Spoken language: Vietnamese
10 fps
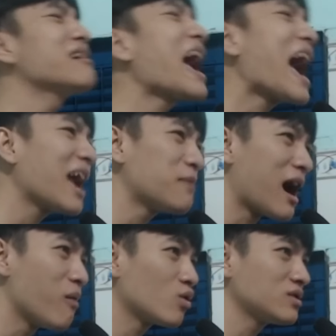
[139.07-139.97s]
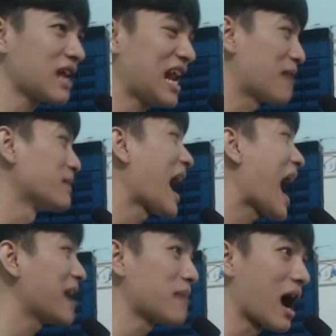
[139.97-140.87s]
Ai mà không có sai lầm,
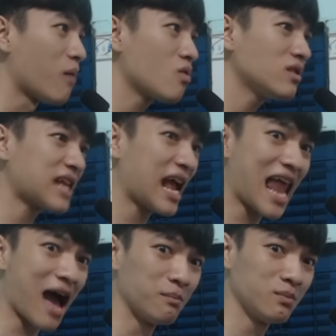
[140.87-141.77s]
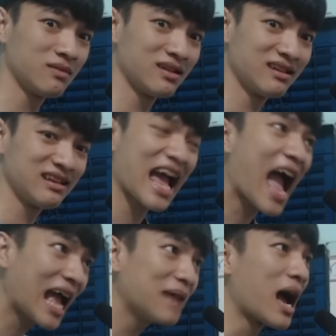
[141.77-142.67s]
ai mà không có sai lầm,
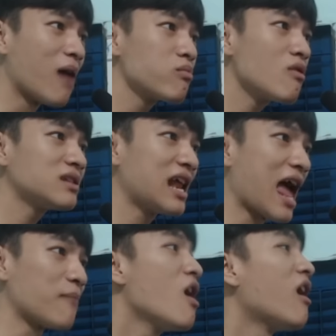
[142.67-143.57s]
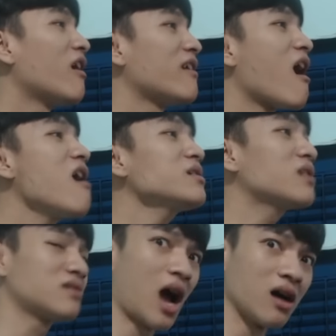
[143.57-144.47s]
ai mà không có sai lầm. Hồi đó
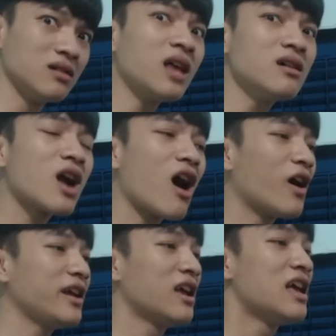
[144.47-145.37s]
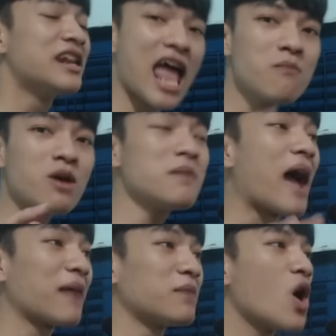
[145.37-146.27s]
thử coi, nếu mà mấy
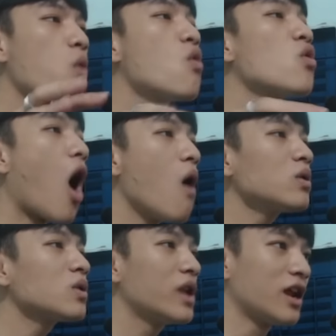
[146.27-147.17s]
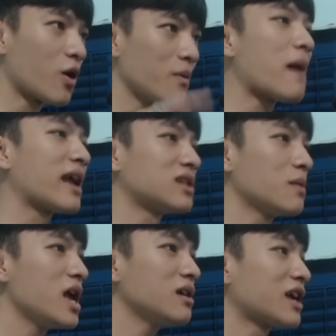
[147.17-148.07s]
bạn mà vô khuôn khổ của tôi đi rồi mấy bạn
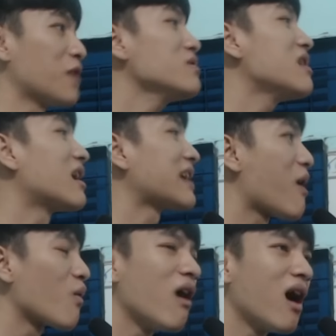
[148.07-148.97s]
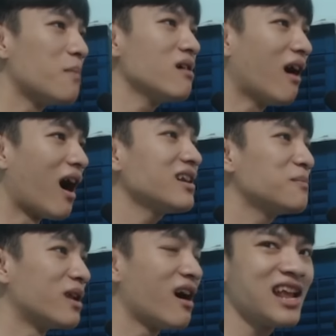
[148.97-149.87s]
sẽ biết. Kiểu như lần đầu còn hơi bỡ ngỡ
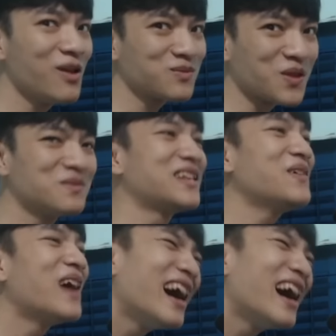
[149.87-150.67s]
nên mình hơi đi lung tung xíu.